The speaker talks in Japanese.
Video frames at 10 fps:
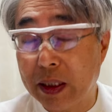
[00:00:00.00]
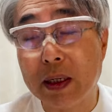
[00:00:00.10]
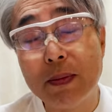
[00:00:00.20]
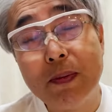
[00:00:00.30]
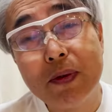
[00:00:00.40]
んか
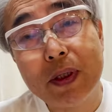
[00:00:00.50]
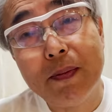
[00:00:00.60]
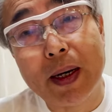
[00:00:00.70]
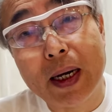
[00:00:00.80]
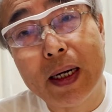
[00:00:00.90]
守って
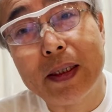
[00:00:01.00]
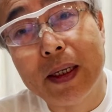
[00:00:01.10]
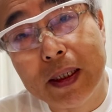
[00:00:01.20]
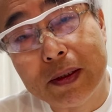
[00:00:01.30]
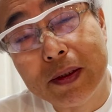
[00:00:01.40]
ばっかり
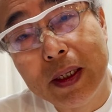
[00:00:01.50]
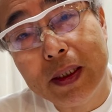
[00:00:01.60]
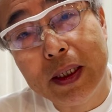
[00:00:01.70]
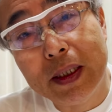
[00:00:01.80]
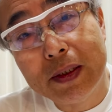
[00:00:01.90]
でな、常
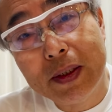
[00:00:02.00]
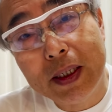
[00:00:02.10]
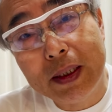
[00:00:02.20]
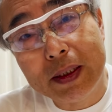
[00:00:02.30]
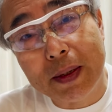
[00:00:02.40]
に、常
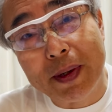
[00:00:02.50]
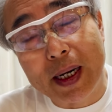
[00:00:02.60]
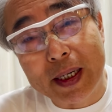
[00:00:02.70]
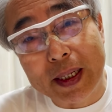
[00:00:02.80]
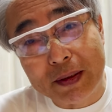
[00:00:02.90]
に攻めら
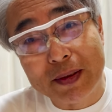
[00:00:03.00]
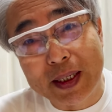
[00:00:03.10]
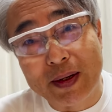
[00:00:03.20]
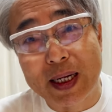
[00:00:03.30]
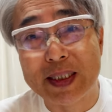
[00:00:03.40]
れてるって
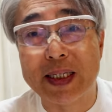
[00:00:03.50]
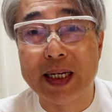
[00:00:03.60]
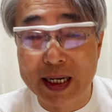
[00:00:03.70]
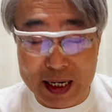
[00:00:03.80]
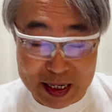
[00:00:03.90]
いう感じやった
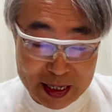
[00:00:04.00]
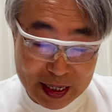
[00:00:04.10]
な。